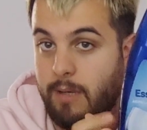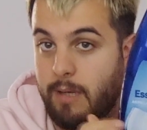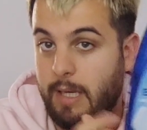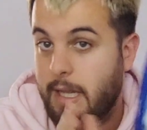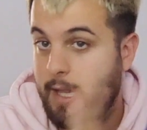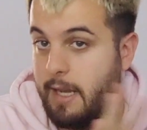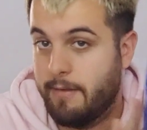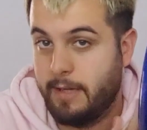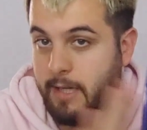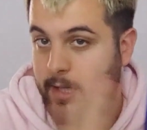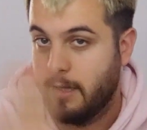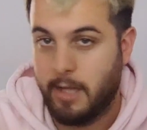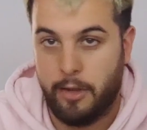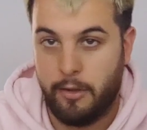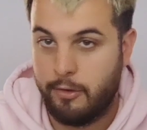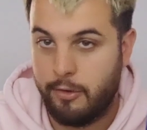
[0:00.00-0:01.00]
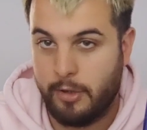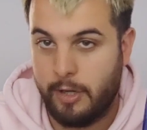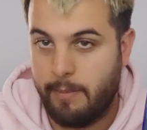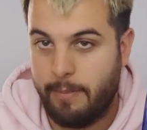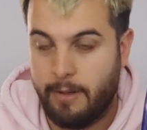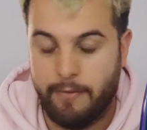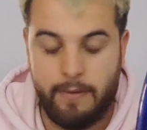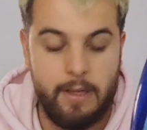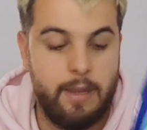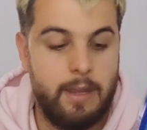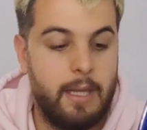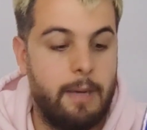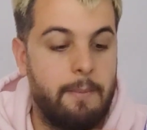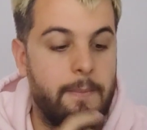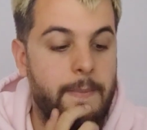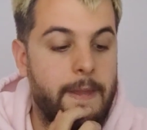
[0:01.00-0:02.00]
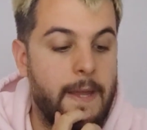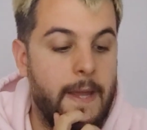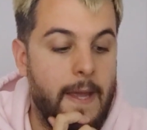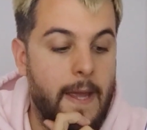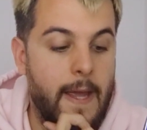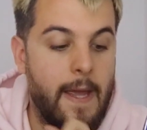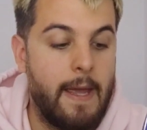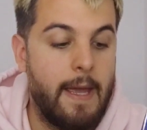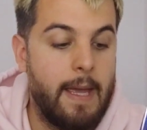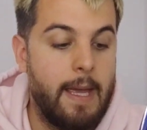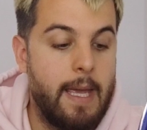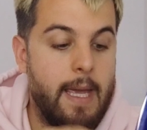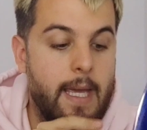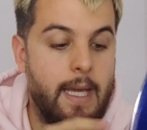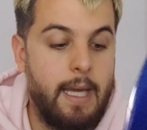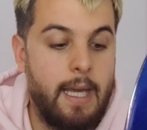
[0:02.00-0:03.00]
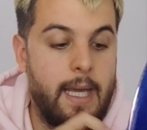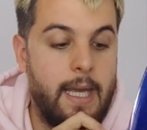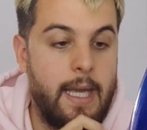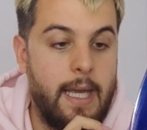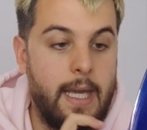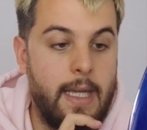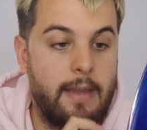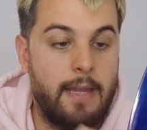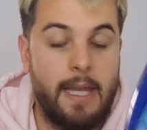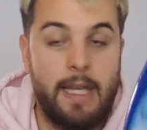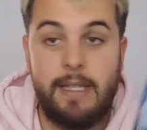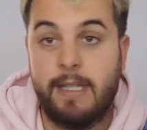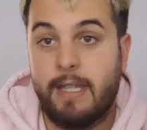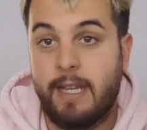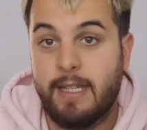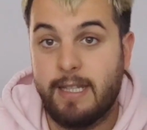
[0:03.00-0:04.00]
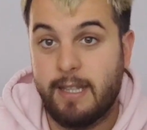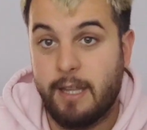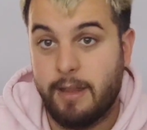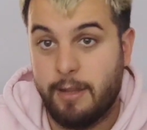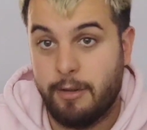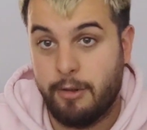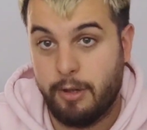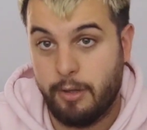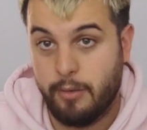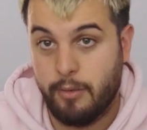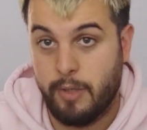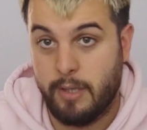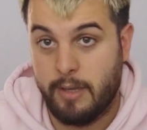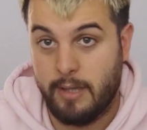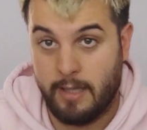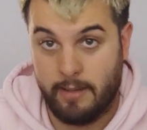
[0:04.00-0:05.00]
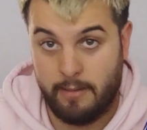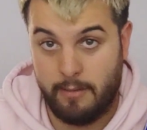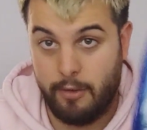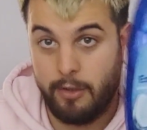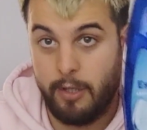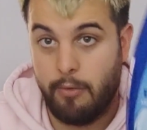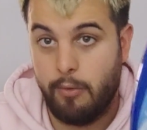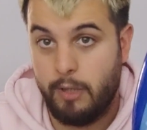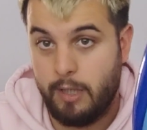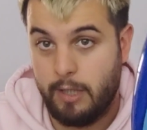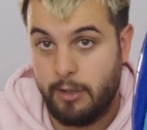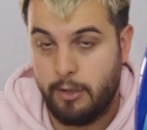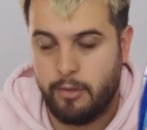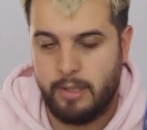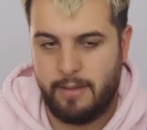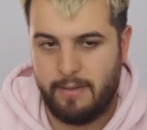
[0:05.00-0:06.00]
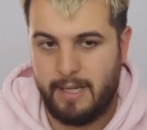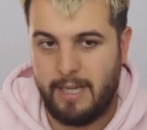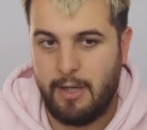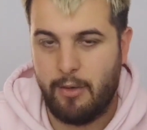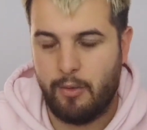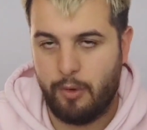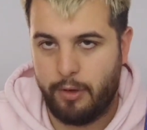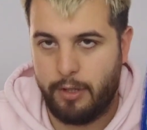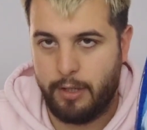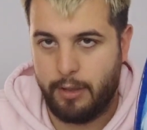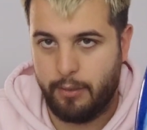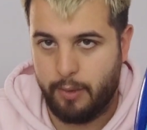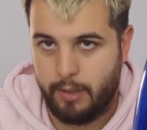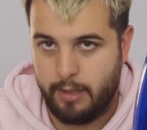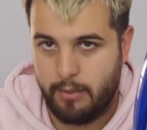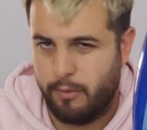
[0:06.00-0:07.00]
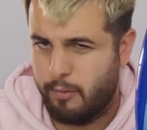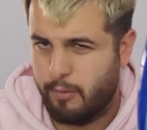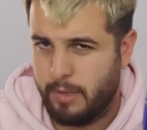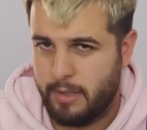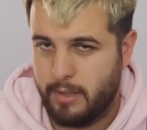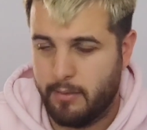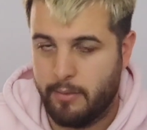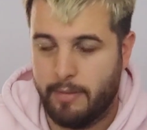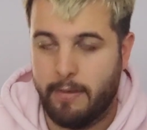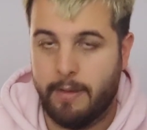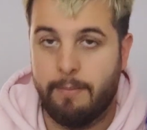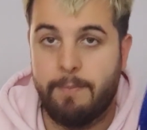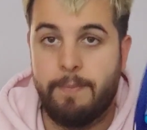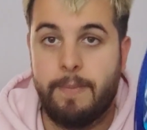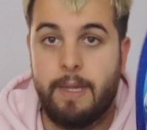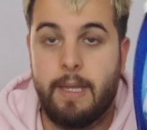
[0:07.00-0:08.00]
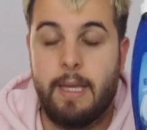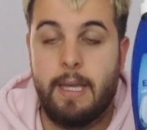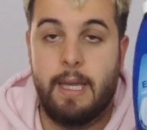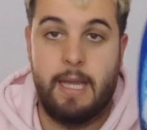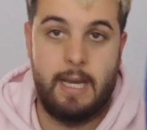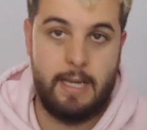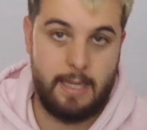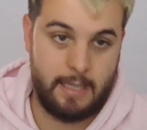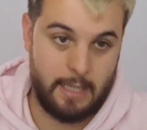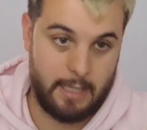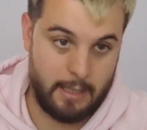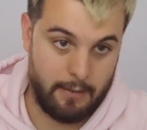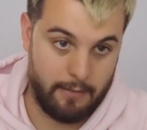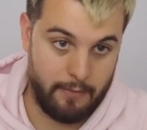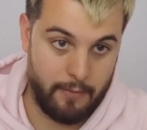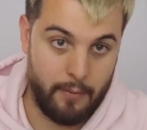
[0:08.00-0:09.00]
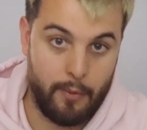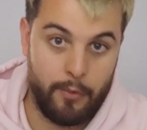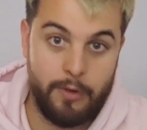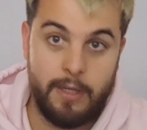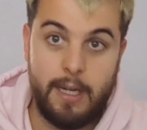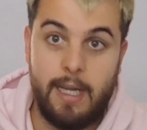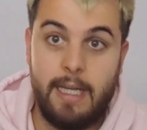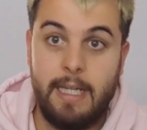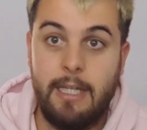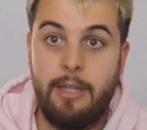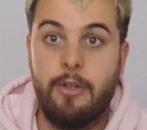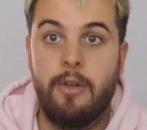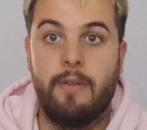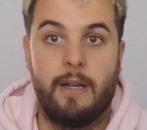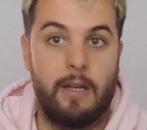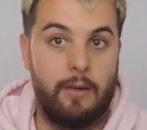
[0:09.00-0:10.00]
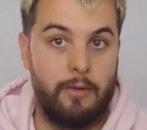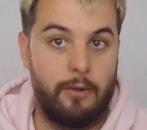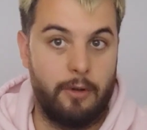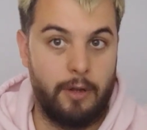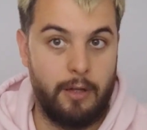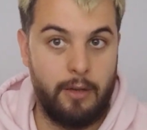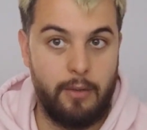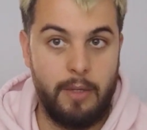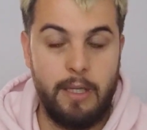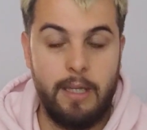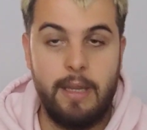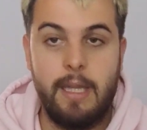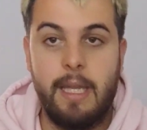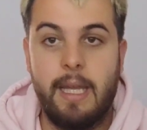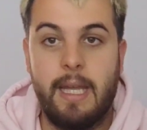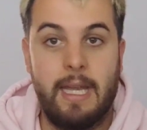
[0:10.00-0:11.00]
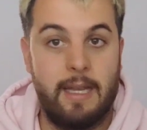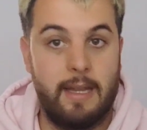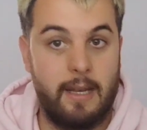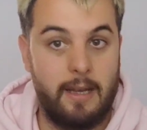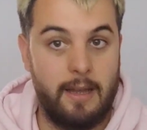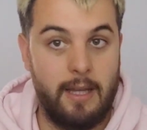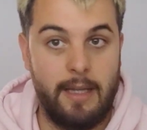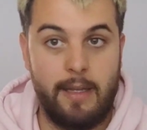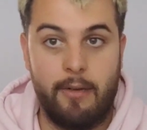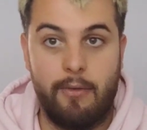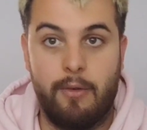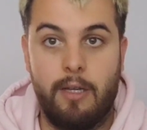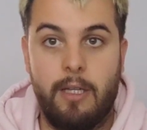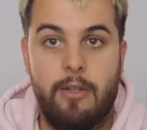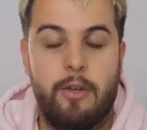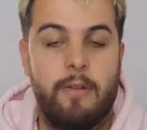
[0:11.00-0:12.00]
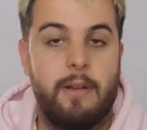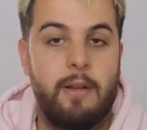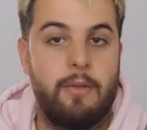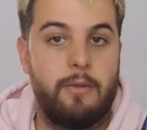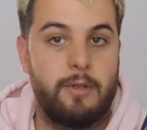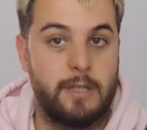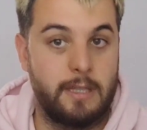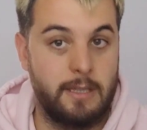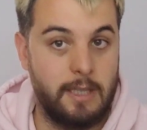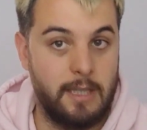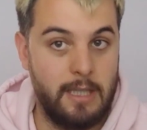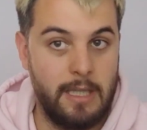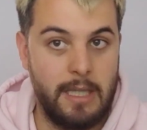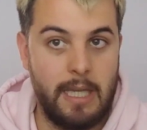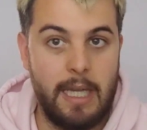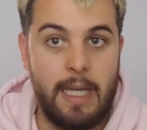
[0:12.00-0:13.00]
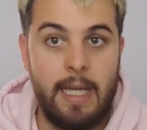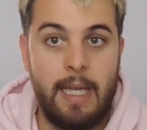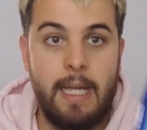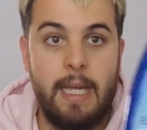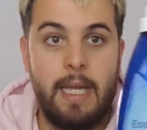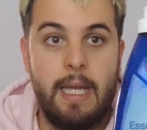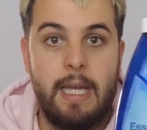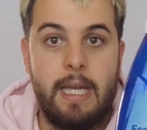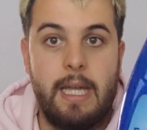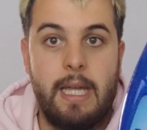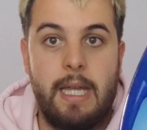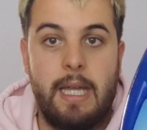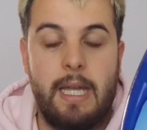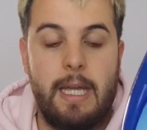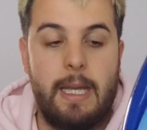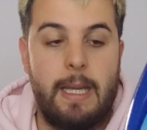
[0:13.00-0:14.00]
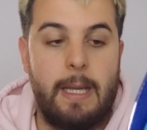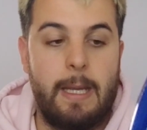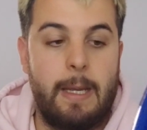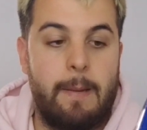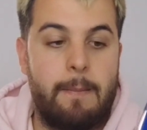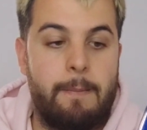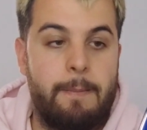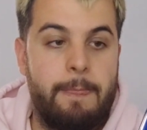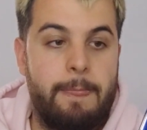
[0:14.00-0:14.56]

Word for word: las del abrillantador son las perfectas. Eh, este trae 750, no trae un litro y vale 1,50, 1,49. El de Carrefour trae litro y vale 1,50. El del día trae un litro y vale 1,60. Eh,